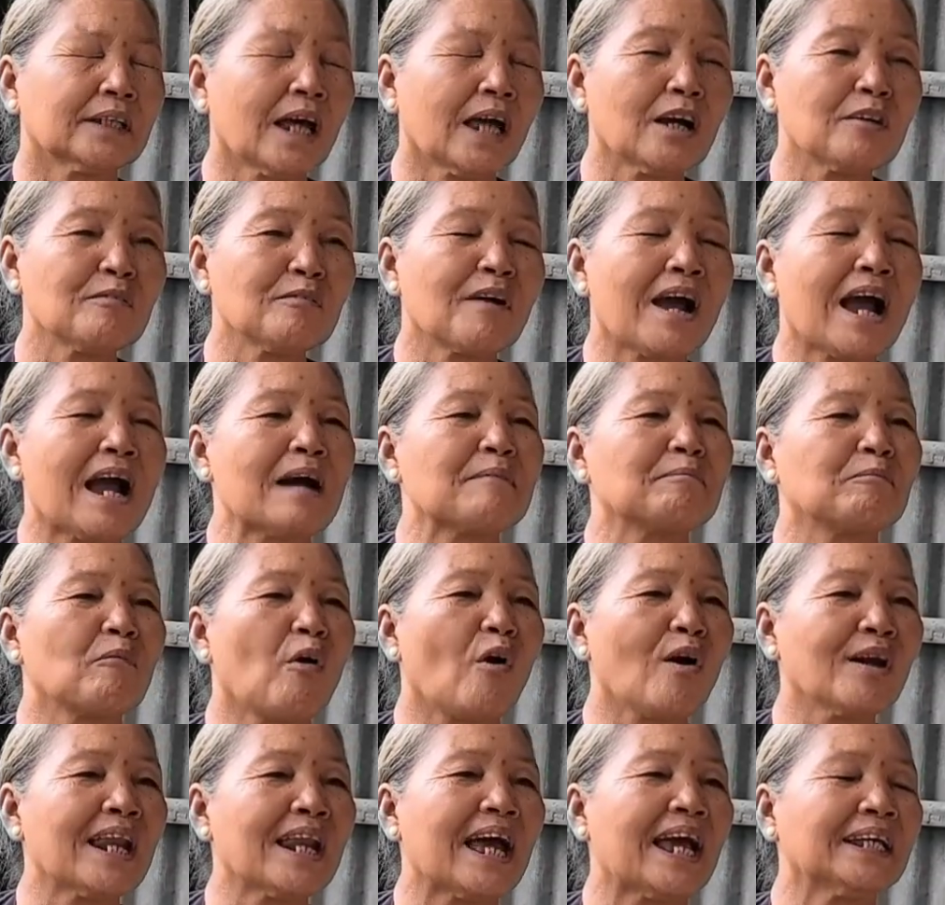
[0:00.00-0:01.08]
thân phàm
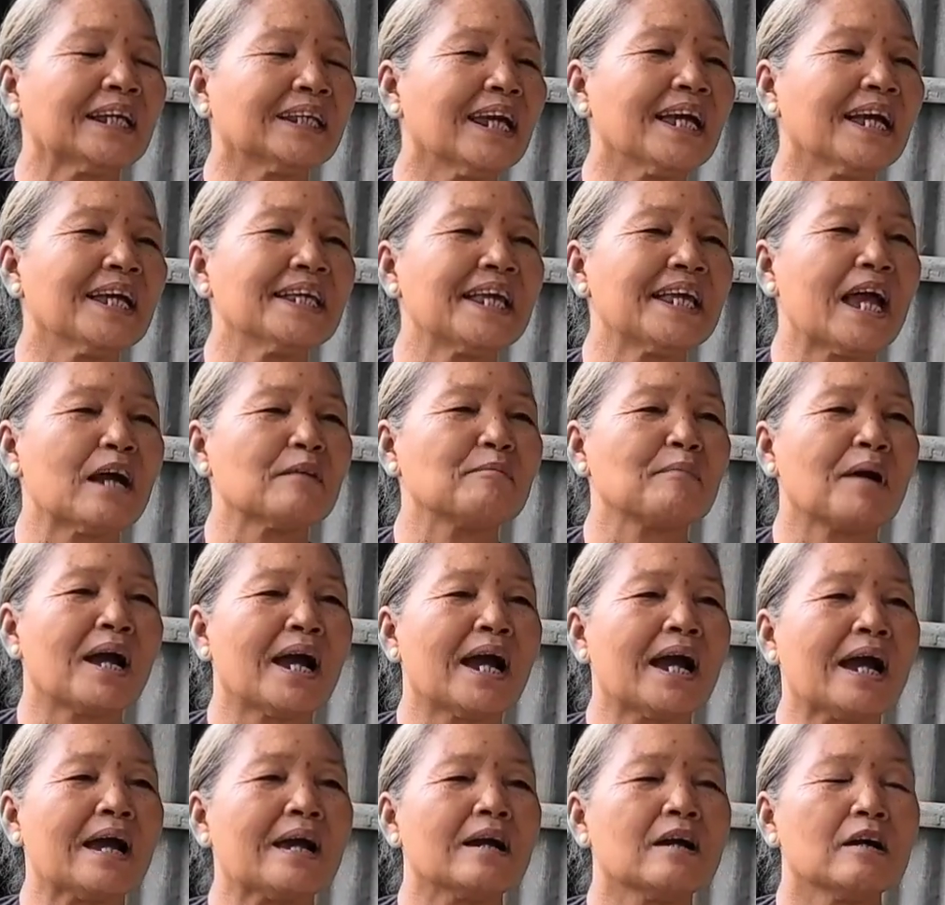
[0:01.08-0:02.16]
bỏ lại thế gian
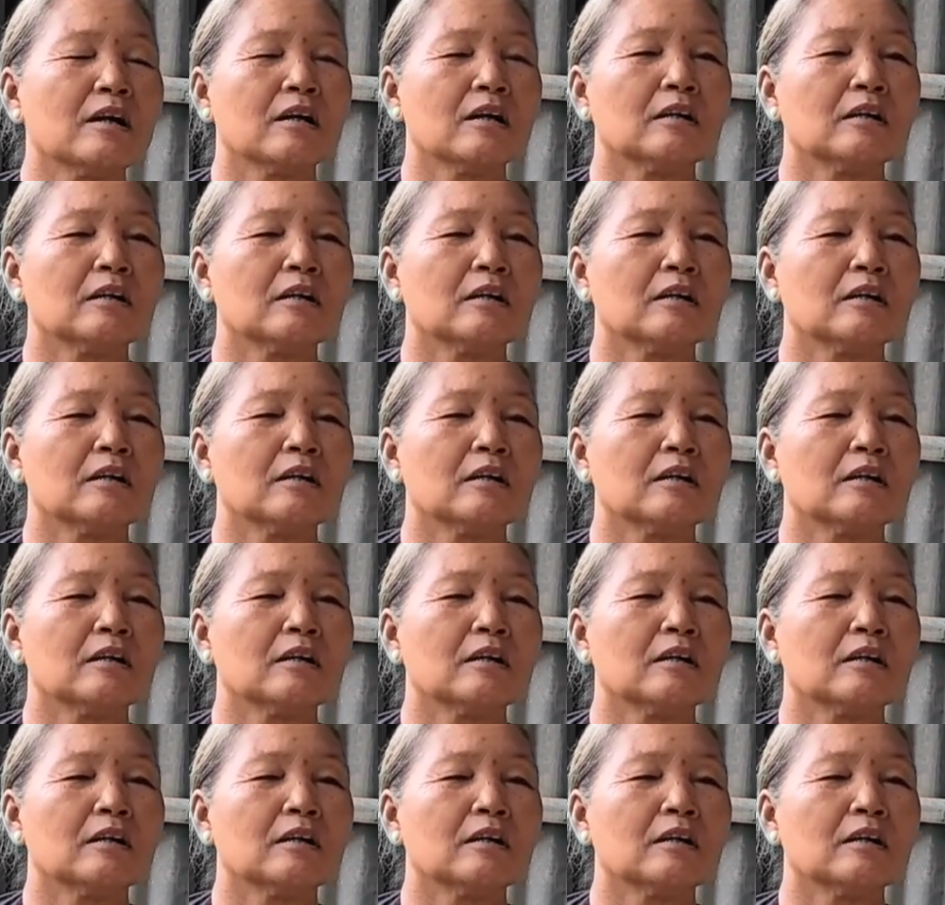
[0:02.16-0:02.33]
mà.